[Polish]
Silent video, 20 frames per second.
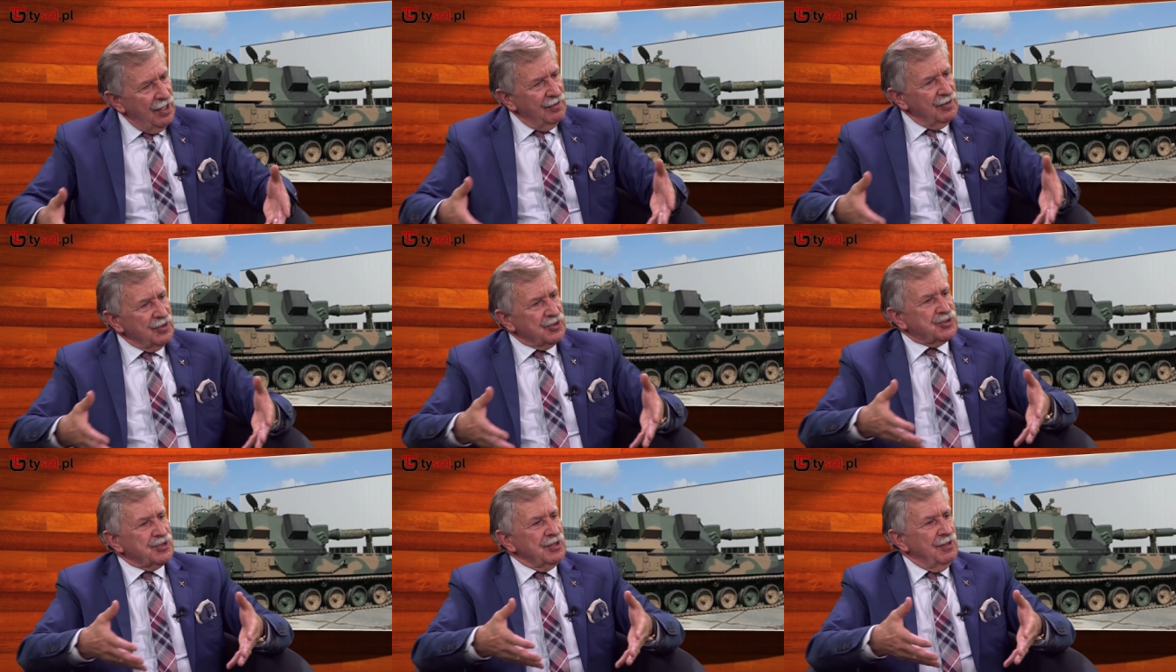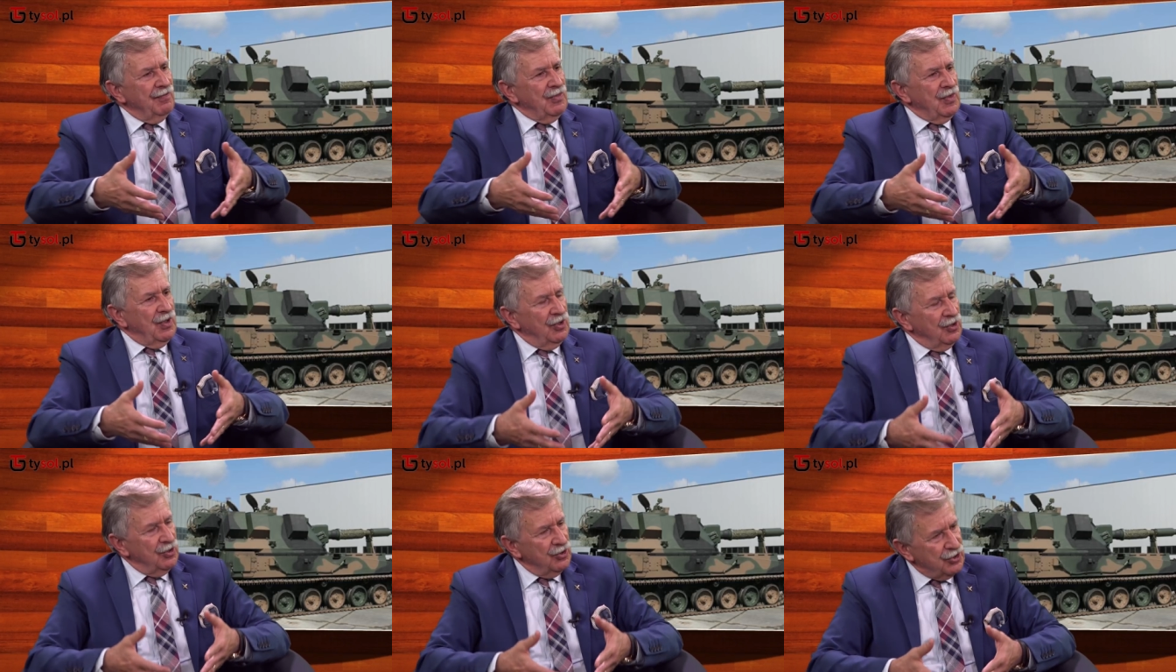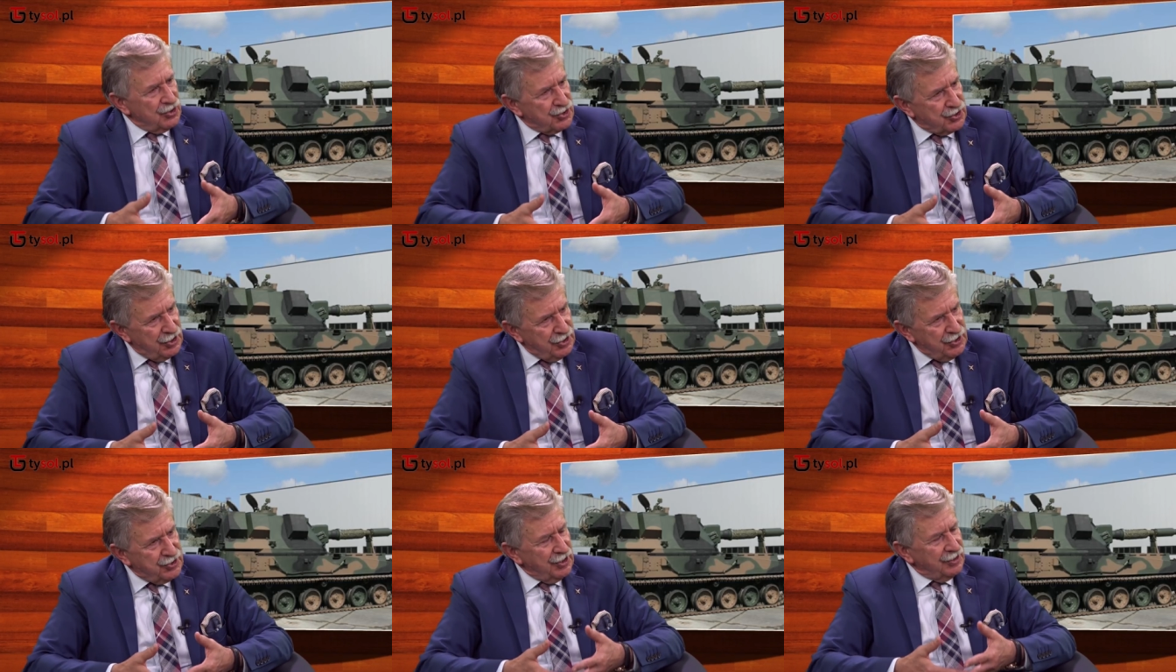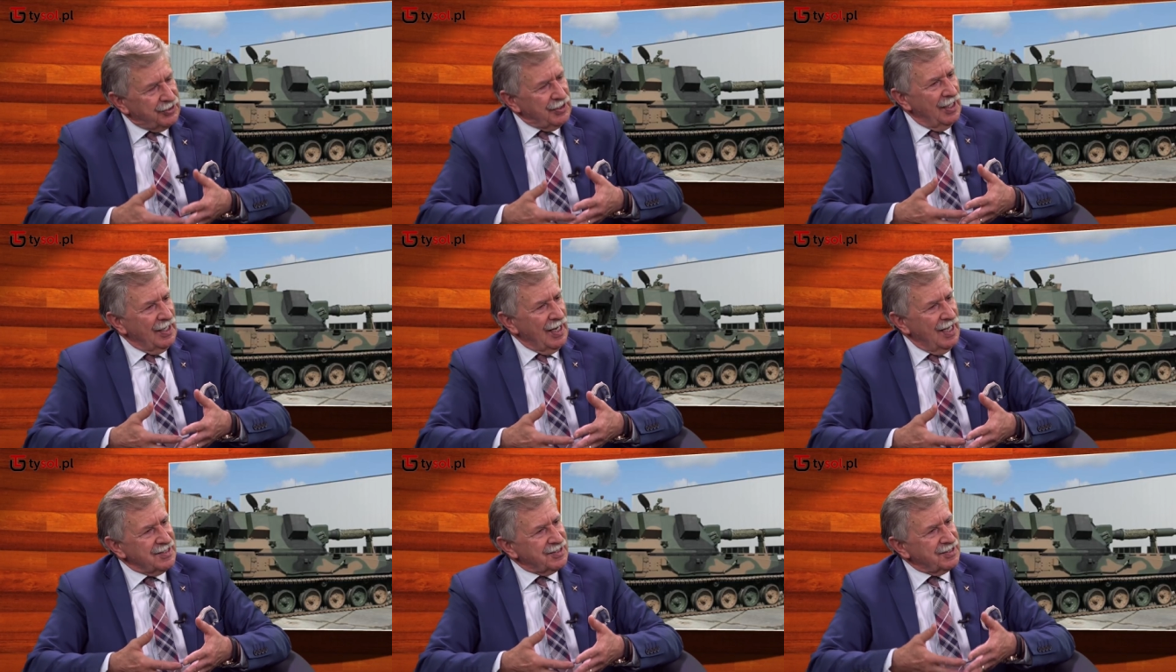Więc jeżeli się
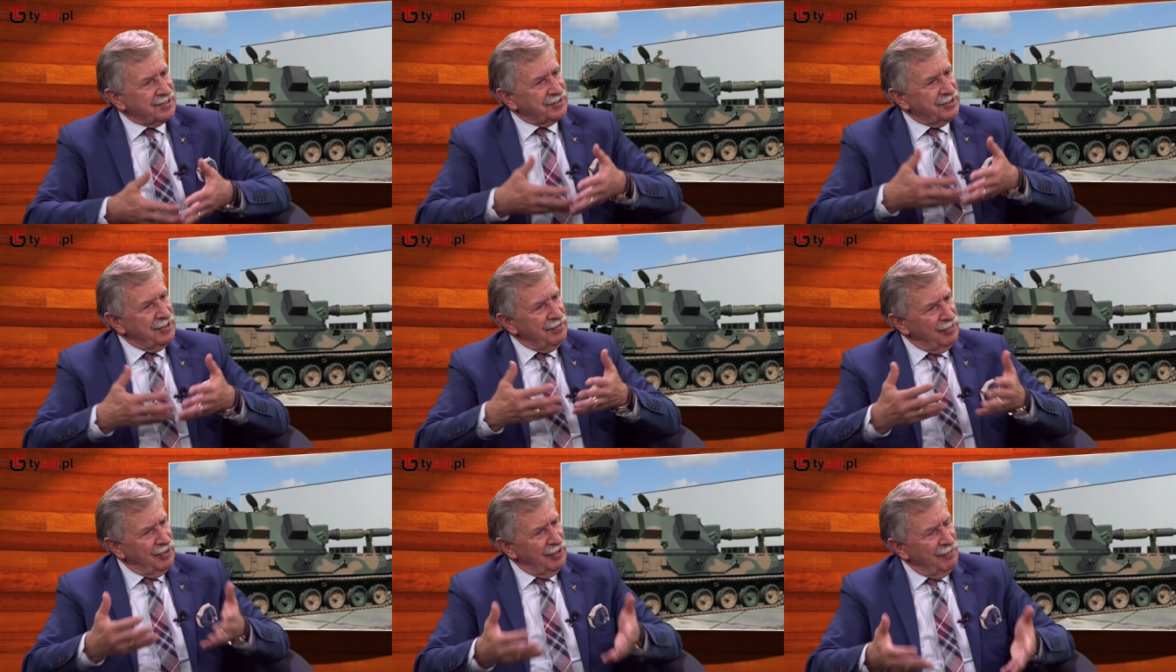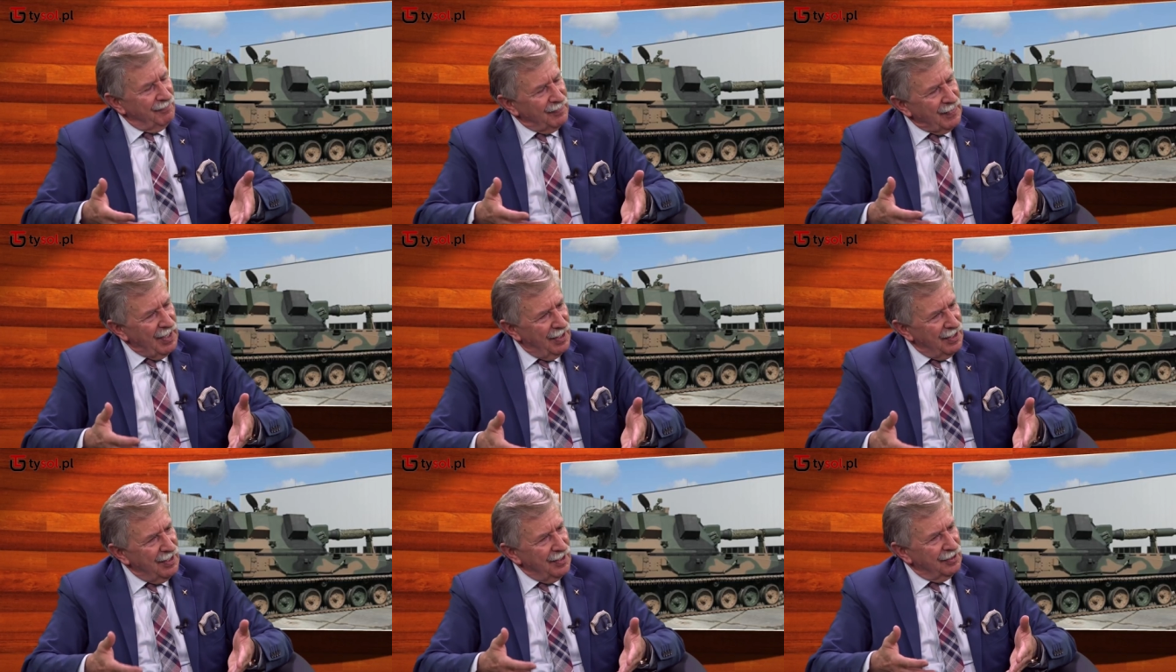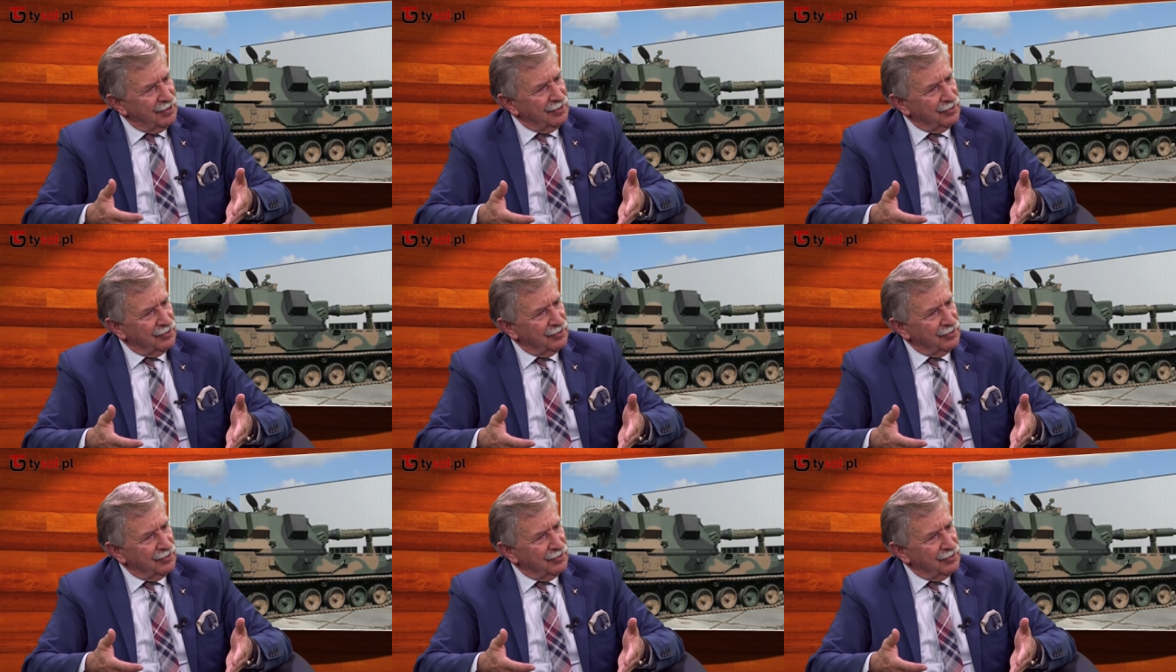teraz z tymi e,